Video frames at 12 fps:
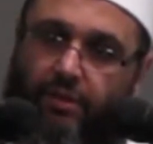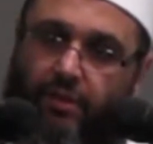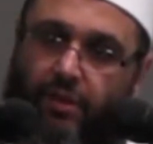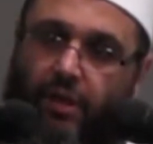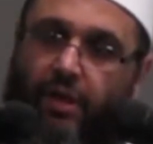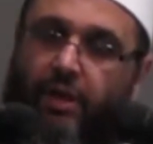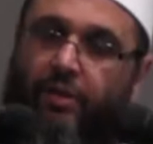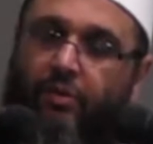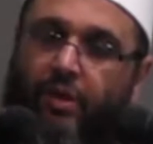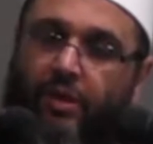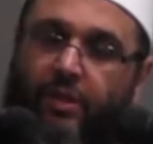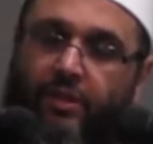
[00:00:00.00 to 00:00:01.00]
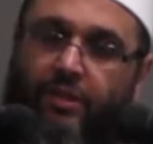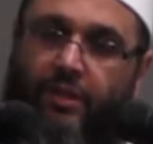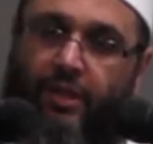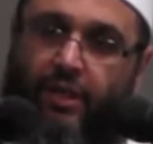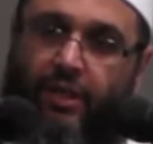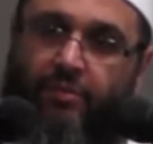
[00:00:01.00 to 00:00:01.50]
يا ايها
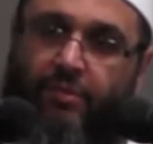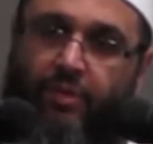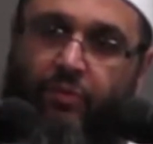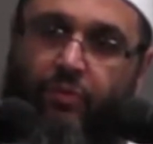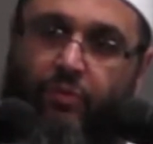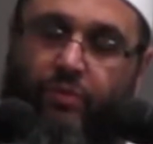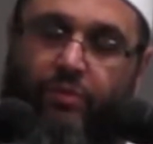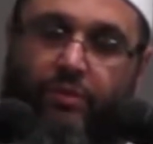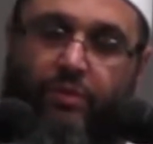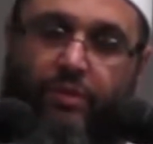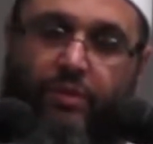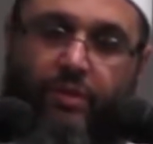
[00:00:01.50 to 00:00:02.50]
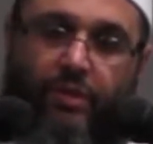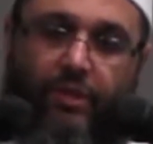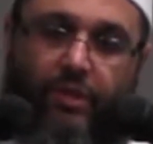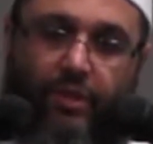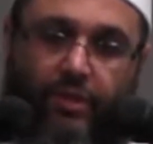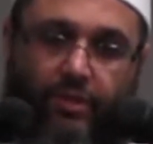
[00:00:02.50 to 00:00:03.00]
الذين امنوا
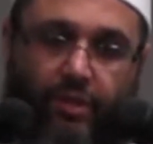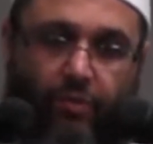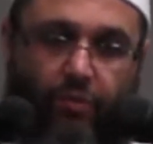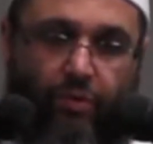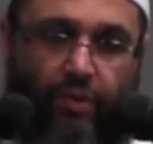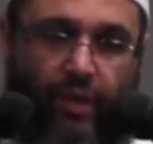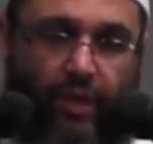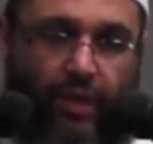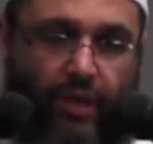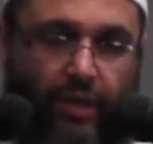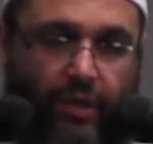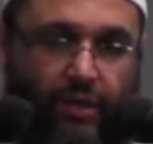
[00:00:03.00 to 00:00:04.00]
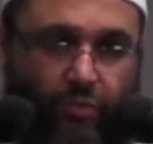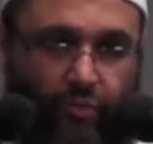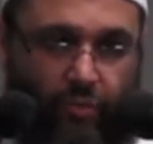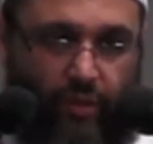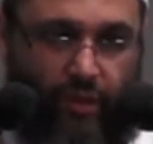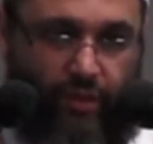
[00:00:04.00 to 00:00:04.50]
اتقوا الله حق
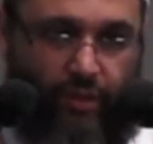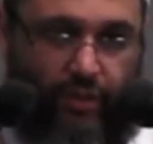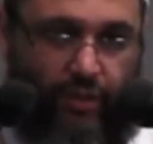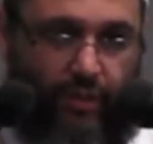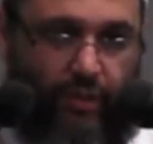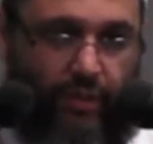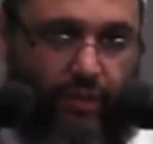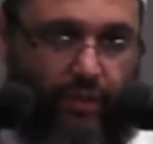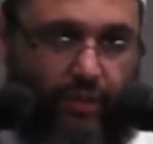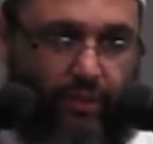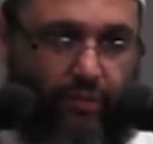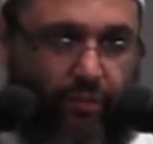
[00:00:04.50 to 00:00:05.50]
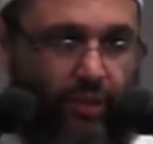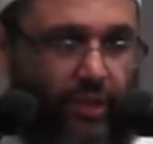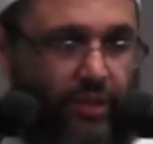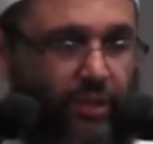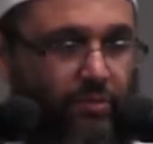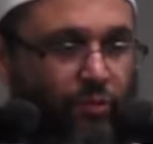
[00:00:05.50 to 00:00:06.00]
تقاته
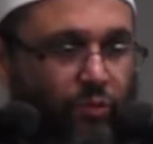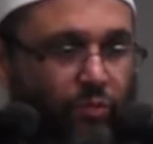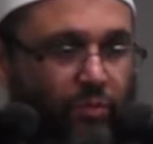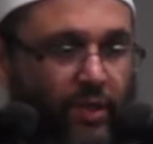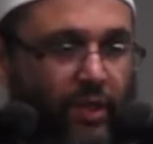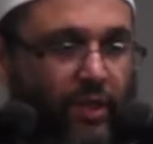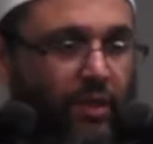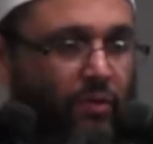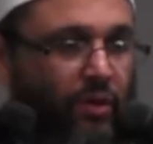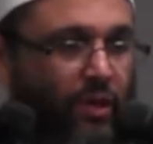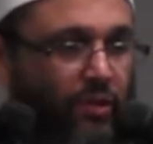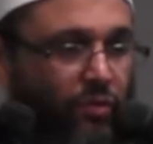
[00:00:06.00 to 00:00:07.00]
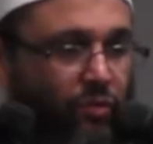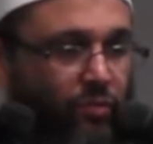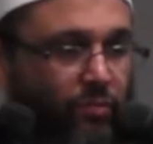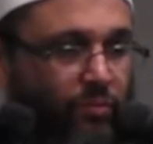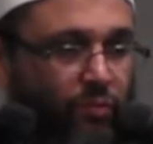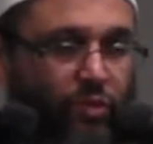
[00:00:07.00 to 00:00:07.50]
ولا تموتن الا
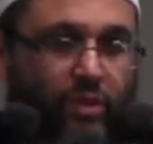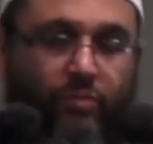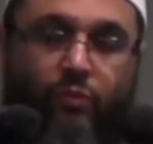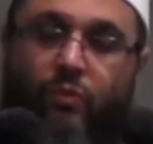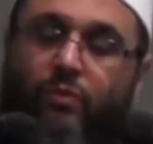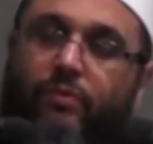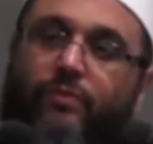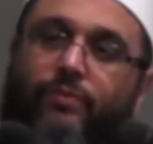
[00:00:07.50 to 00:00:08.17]
وانتم مسلمون